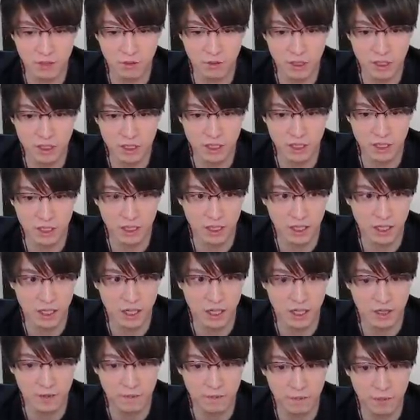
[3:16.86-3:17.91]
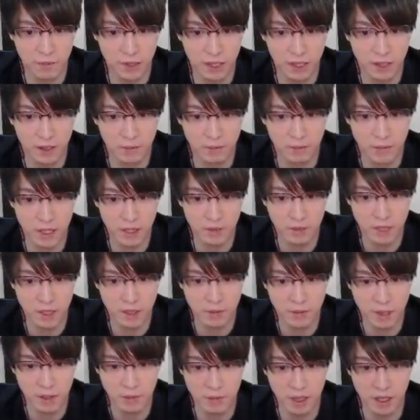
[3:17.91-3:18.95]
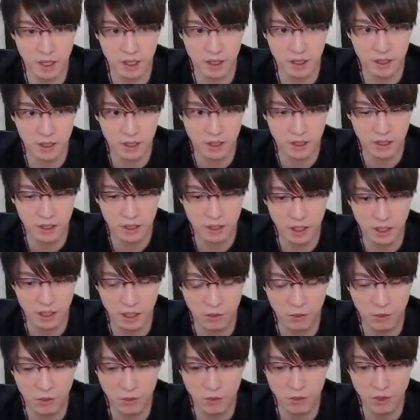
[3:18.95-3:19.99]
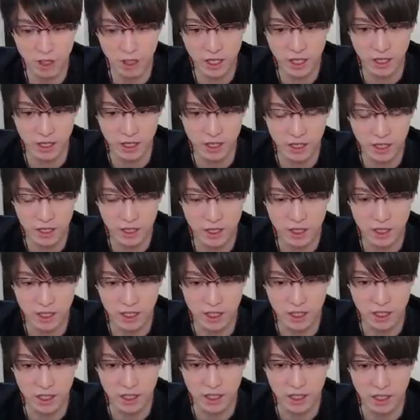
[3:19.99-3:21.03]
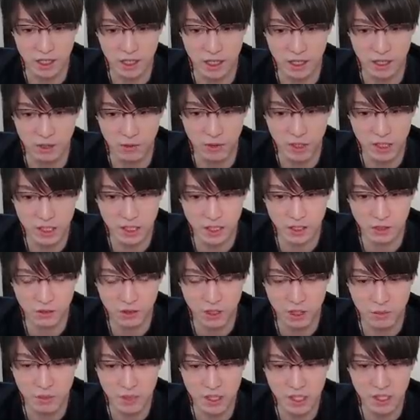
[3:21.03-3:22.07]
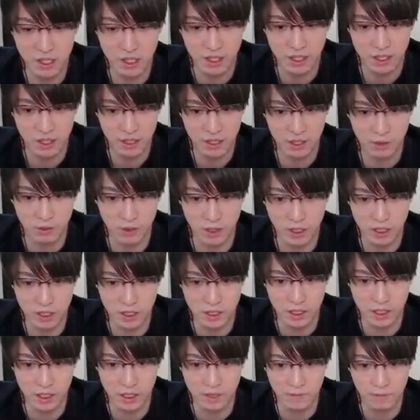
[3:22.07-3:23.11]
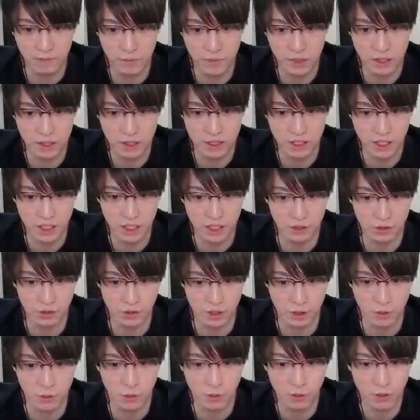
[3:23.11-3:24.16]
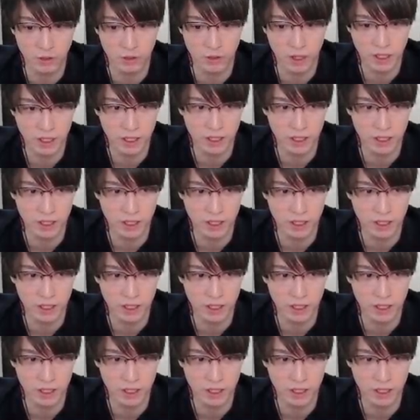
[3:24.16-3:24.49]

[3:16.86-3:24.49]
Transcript: まっちゃったか。まあまあまあまあ。でね、ここね、えー、湧いた時右から行った方がいいですね。じゃないとね、ここで湧いた